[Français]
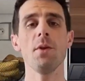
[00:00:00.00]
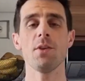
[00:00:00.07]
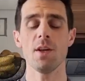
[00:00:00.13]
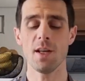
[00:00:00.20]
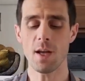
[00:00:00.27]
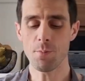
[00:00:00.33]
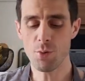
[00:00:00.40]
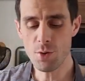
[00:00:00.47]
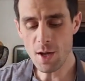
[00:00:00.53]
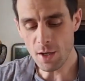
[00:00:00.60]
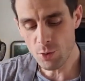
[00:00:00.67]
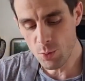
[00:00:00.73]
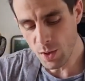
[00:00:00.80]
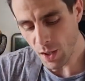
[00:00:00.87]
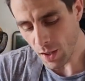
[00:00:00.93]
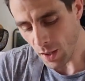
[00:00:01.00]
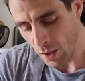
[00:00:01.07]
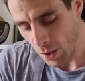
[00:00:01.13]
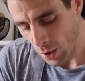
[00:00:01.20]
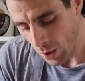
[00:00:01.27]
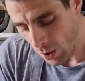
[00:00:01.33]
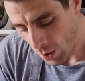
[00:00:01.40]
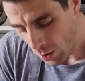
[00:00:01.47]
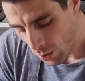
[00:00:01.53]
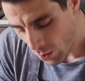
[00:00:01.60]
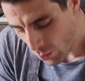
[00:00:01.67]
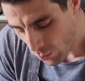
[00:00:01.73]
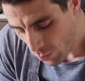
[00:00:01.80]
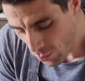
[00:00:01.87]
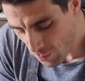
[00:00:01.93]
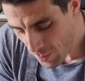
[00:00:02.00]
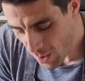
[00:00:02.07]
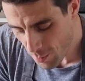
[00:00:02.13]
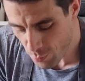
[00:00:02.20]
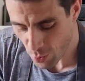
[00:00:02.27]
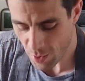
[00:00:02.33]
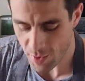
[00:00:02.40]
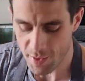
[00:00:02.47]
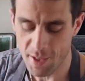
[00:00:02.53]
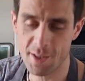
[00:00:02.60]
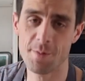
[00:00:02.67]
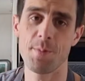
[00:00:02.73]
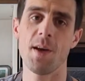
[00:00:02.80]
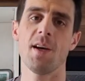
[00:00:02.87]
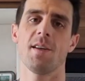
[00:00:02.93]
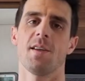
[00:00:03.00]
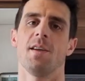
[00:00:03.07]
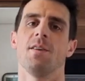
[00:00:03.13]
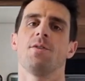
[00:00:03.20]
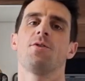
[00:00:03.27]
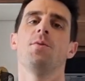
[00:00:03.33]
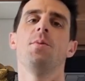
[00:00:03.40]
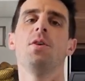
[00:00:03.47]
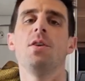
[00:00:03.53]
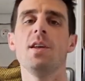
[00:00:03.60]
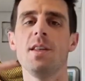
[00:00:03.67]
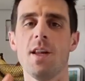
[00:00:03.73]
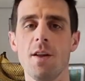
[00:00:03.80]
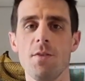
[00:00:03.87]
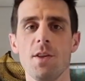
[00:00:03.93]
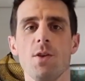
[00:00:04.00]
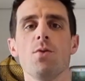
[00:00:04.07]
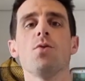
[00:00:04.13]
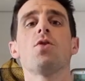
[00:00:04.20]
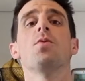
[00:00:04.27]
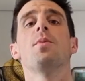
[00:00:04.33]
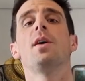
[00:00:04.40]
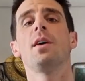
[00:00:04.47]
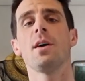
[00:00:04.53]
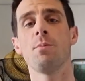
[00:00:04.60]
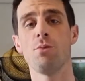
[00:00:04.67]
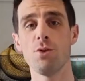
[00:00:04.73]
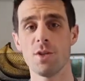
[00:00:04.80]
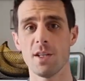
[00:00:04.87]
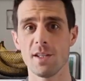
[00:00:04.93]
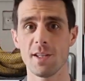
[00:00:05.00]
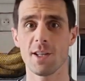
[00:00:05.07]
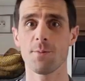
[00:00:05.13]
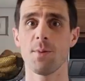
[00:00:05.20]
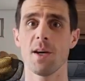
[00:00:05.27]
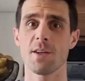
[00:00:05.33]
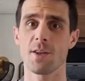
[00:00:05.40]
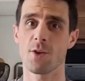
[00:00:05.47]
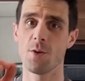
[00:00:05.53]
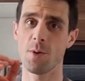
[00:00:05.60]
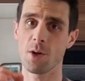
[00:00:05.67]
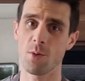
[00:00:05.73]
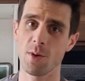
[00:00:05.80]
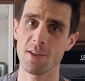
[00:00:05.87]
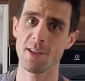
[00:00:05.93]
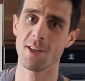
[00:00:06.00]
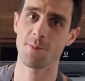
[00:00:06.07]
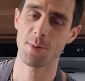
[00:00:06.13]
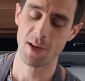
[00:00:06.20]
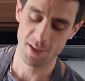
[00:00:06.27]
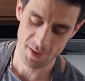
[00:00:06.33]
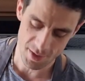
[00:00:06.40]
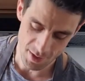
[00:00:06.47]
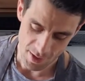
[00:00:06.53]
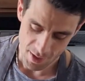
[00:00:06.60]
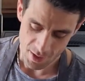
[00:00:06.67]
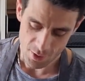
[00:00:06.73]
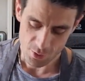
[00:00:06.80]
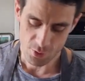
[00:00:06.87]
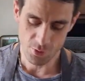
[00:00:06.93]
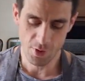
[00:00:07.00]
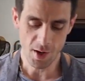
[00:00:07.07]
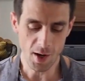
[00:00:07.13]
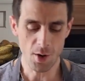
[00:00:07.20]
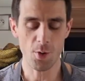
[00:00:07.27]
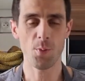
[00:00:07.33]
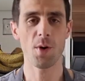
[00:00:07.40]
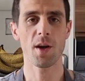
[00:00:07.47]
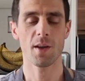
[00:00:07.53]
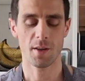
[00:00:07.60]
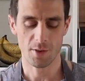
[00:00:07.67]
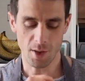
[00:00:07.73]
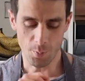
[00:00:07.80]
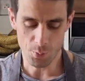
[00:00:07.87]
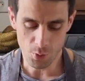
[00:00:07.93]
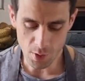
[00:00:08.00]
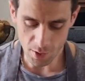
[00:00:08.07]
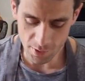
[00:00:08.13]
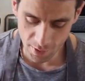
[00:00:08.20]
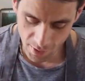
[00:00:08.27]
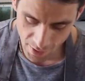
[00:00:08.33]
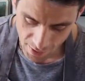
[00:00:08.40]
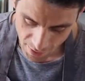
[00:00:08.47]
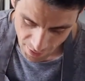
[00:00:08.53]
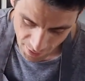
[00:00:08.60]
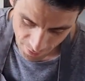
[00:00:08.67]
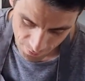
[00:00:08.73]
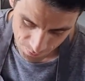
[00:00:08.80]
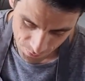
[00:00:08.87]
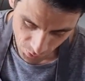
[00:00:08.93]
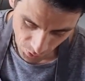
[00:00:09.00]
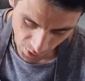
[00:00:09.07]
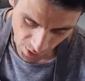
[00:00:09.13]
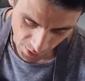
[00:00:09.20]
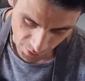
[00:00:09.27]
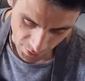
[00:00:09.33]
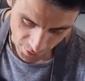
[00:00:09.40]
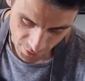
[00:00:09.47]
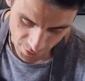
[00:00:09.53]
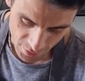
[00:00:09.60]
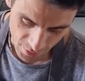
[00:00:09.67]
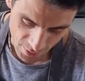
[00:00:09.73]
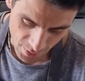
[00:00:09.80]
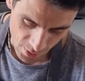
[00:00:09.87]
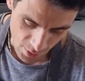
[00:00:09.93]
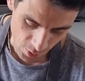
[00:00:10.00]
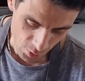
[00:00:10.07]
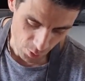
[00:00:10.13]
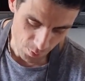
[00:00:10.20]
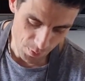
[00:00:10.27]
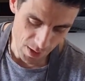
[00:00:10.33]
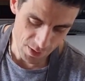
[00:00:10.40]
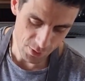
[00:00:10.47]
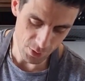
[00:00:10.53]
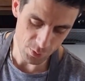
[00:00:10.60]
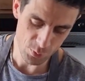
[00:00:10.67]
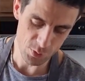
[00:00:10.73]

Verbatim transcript: maintenant il n'y a plus qu'à cuire une belle poignée d'asperges. Je te mets le lien dans la vidéo comment éplucher les asperges et comment cuire les asperges. Tu verras au moins, t'as plus qu'à te régaler. Regarde, une belle sauce